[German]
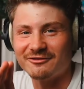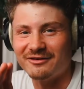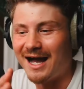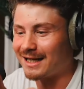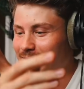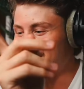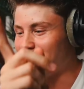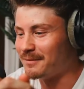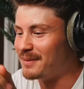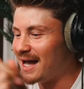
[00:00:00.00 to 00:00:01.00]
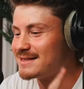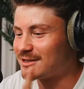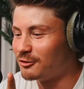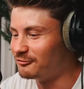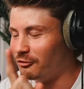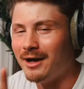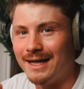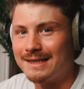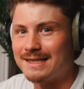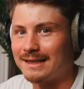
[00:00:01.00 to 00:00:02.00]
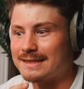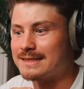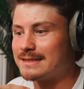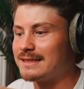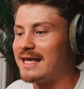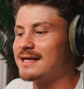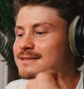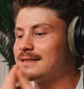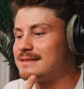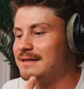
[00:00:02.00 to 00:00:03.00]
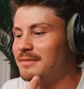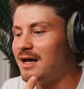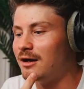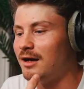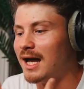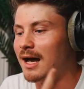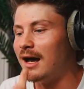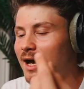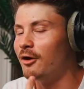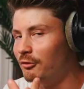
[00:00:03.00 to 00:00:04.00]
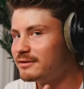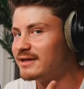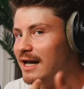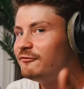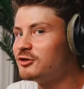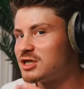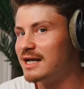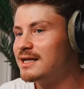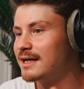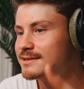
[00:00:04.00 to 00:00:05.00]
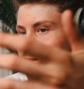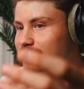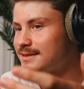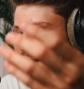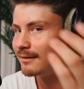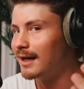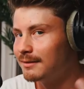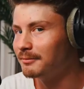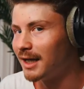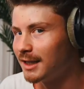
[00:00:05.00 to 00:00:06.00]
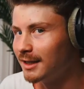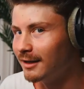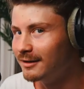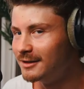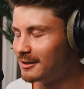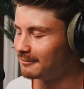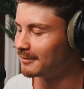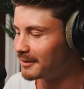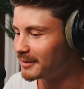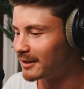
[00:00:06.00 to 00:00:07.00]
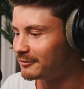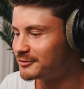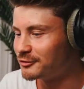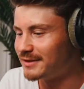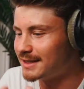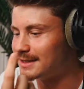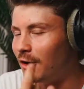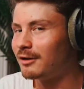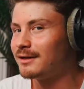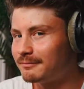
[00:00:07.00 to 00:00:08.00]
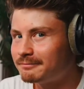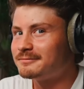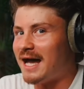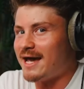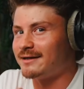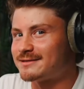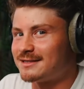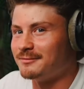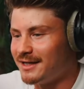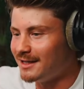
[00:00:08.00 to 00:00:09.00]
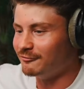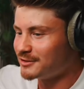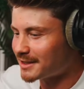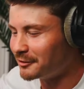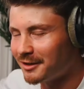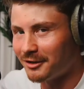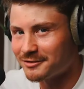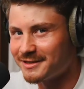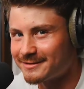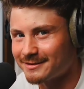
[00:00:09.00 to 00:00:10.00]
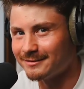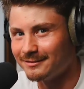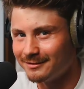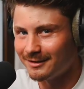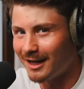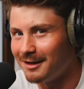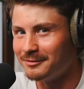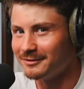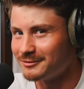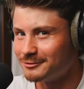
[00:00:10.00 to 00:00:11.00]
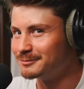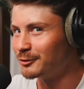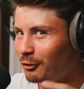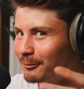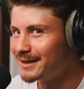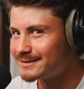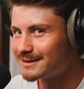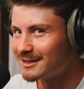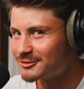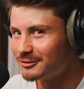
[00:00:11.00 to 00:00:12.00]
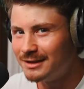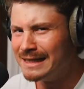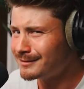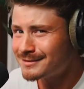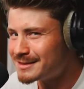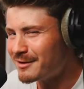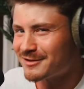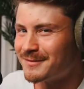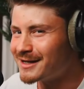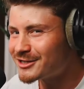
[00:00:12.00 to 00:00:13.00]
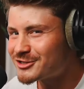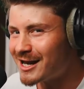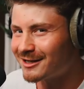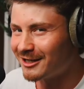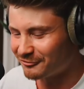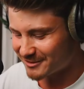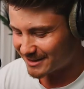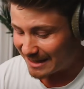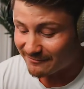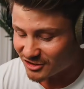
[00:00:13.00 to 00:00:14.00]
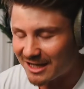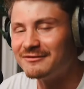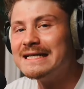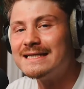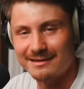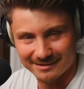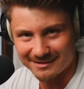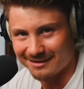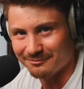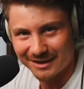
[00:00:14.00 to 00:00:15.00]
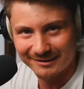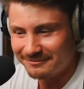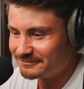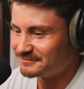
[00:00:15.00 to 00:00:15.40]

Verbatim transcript: gefragt. Aber ich habe noch ein paar Sekunden vorher gesagt, es ist ein Gästezimmer Ah, und halt für Shani kann sie ihre Sachen halt machen da. Aber so wie ich ja auch ein eigenes Zimmer hier, wo ich auch sitze, habe, so büromäßig. Also äh, ein Zimmer, was man halt gestalten kann für sich. Nein, wir schlafen nicht in getrennten Betten.